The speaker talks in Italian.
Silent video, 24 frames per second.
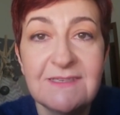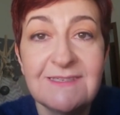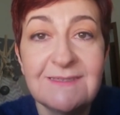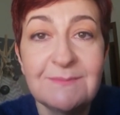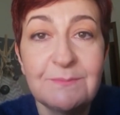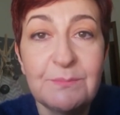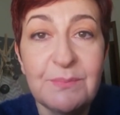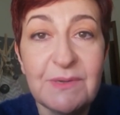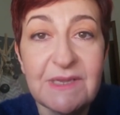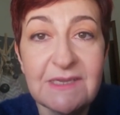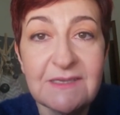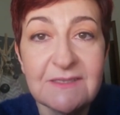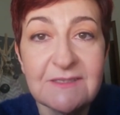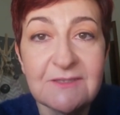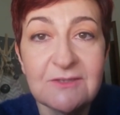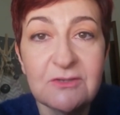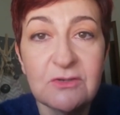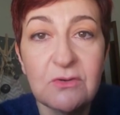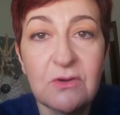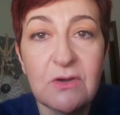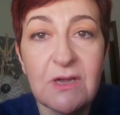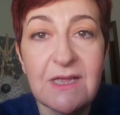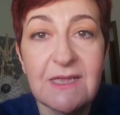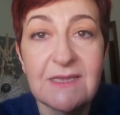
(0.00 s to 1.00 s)

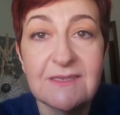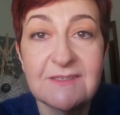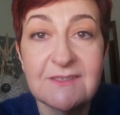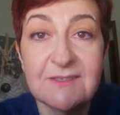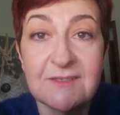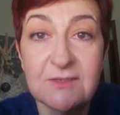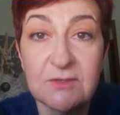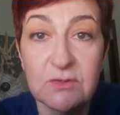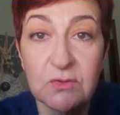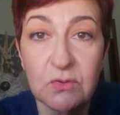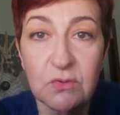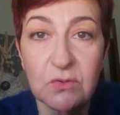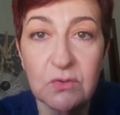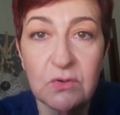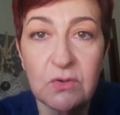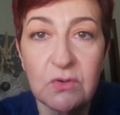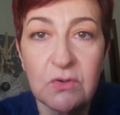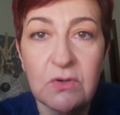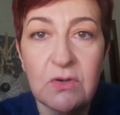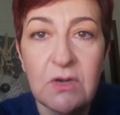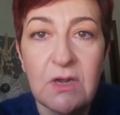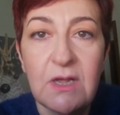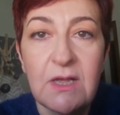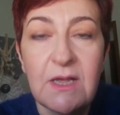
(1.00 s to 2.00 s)
Spesso è
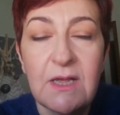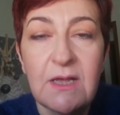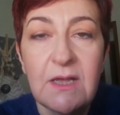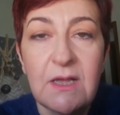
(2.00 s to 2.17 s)
solo